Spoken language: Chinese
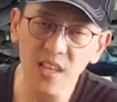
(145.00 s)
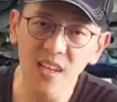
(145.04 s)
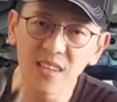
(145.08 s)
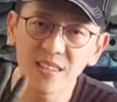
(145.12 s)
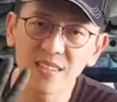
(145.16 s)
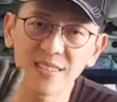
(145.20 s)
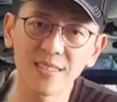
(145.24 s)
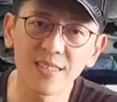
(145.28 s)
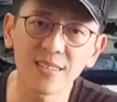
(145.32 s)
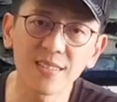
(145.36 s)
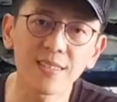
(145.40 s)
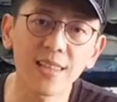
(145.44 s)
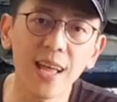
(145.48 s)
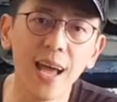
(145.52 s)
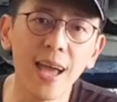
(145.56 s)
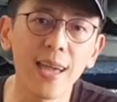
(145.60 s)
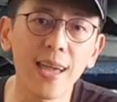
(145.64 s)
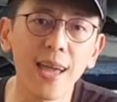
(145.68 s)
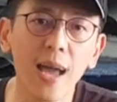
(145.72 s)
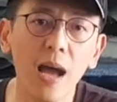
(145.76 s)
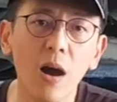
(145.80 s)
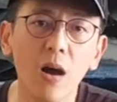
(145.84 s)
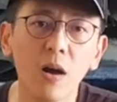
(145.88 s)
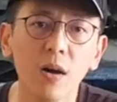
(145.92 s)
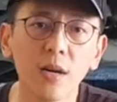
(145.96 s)
四代
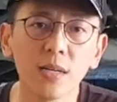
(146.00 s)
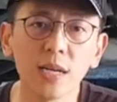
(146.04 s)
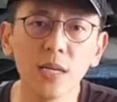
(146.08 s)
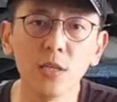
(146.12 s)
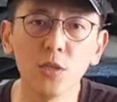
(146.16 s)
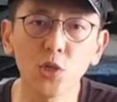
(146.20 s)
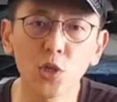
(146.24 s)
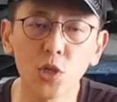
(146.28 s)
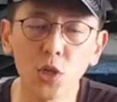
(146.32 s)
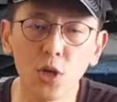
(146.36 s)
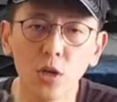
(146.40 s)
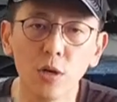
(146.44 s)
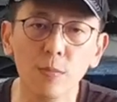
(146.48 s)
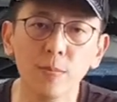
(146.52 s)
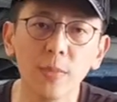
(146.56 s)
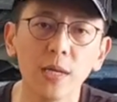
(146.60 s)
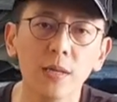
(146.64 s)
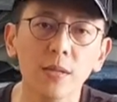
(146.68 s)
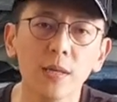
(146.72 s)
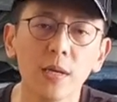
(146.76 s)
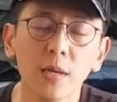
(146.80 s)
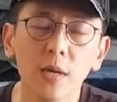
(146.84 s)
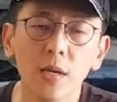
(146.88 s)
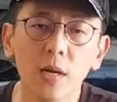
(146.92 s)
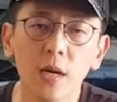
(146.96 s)
啊哈，跟车友们
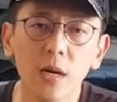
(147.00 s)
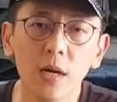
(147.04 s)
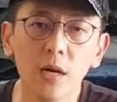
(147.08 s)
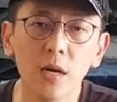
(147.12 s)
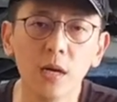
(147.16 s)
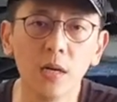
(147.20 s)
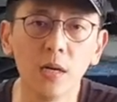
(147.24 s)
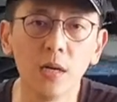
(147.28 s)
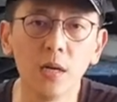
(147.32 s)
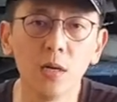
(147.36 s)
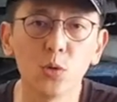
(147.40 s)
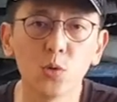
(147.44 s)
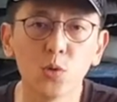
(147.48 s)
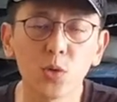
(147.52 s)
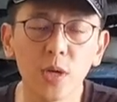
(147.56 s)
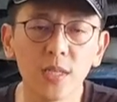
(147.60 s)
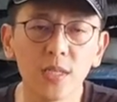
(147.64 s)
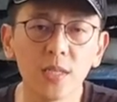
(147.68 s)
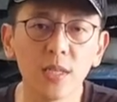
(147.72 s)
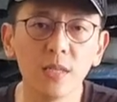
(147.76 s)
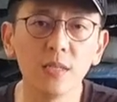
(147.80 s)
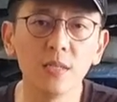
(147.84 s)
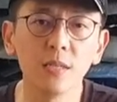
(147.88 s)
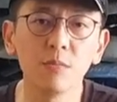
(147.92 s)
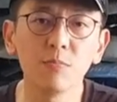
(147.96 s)
呃最
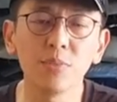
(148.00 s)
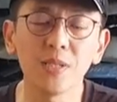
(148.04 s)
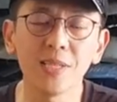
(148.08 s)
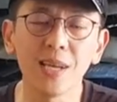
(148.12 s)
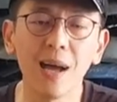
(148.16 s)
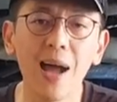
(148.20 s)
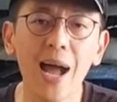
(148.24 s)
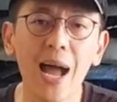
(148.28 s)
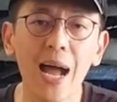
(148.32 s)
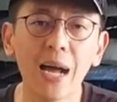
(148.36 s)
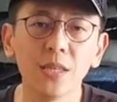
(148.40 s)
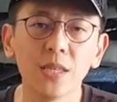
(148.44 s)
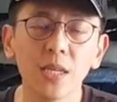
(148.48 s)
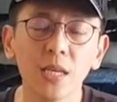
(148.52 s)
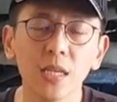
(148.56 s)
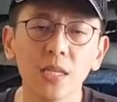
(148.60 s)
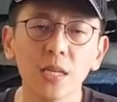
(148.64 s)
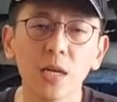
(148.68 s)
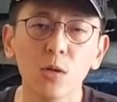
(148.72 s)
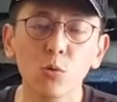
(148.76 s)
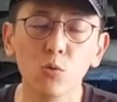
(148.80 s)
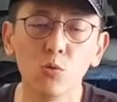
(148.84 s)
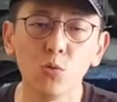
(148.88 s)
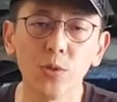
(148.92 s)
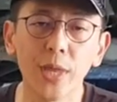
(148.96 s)
近比较夯的一
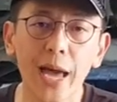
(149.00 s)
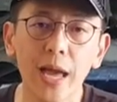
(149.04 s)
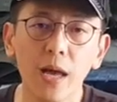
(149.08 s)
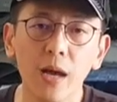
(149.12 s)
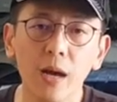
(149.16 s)
个五代